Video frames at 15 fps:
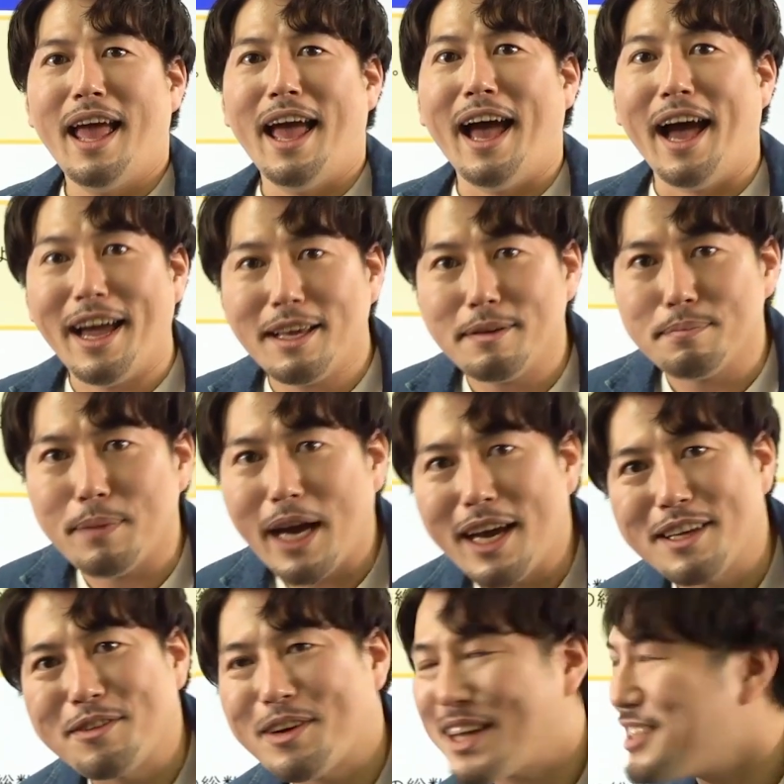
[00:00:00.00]
はい、場
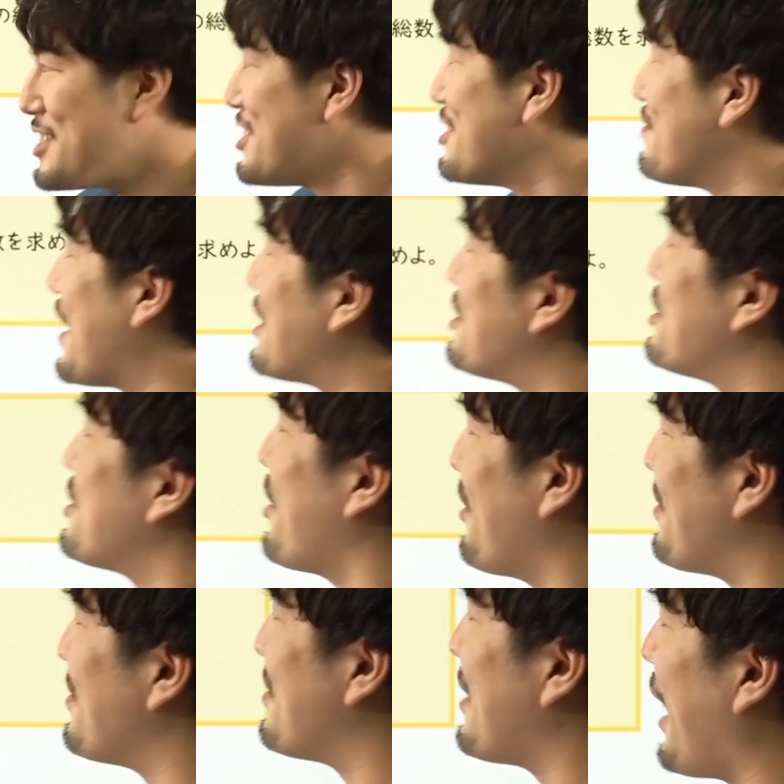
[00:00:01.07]
合の数、丸よ
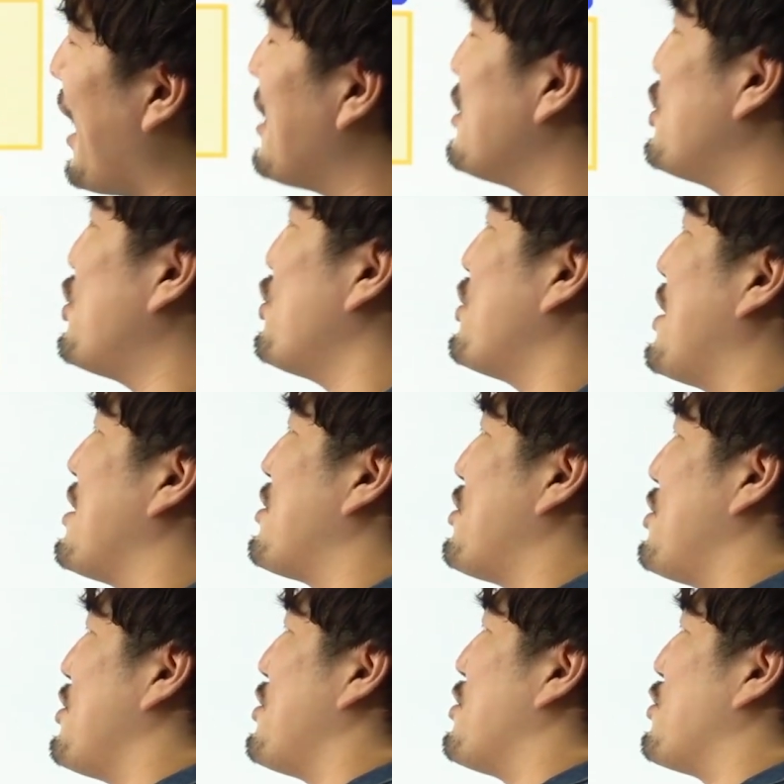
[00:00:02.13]
ん。円順
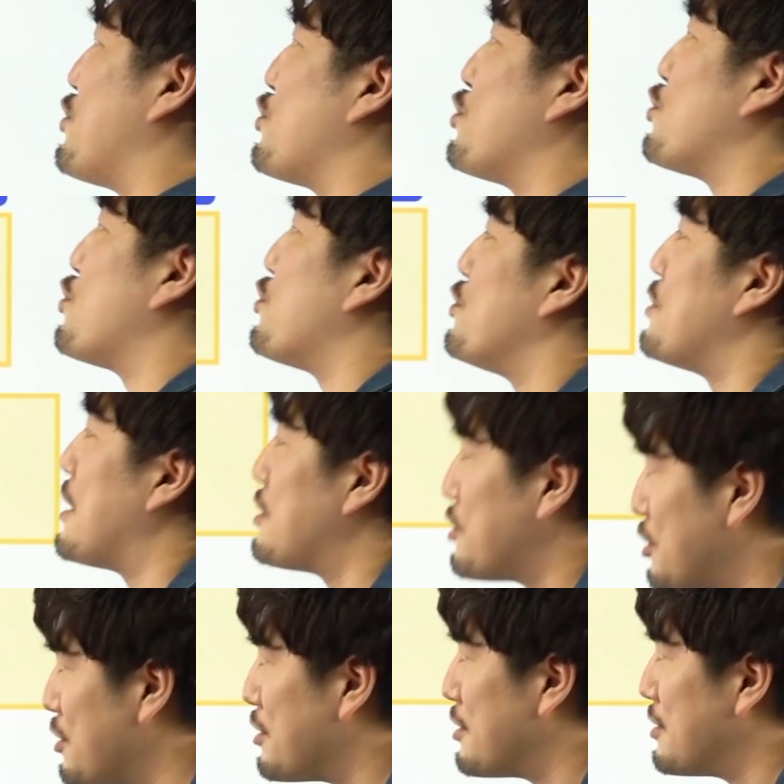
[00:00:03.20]
列、数図順
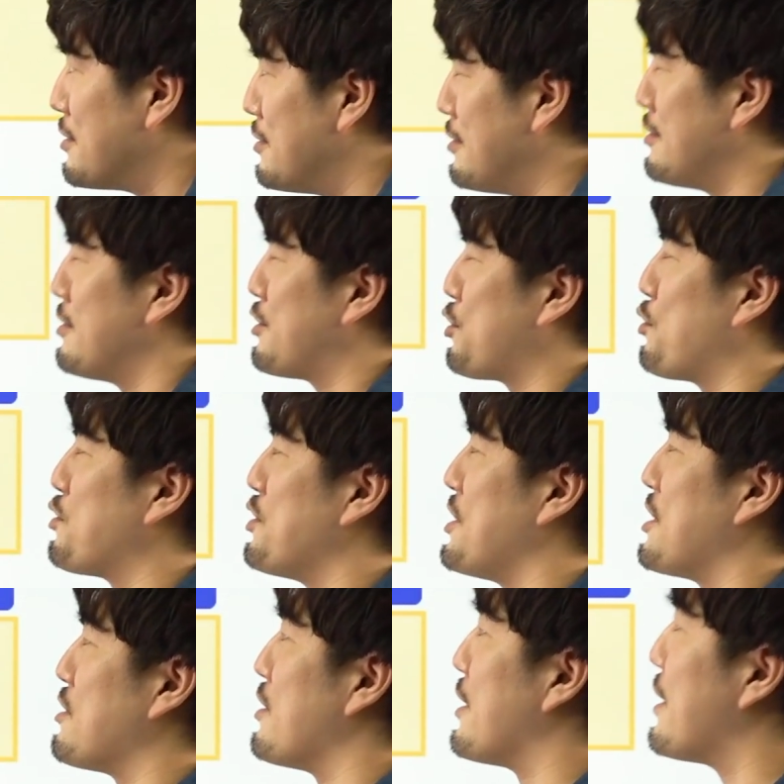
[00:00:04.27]
列。うん、すごく言いにくい。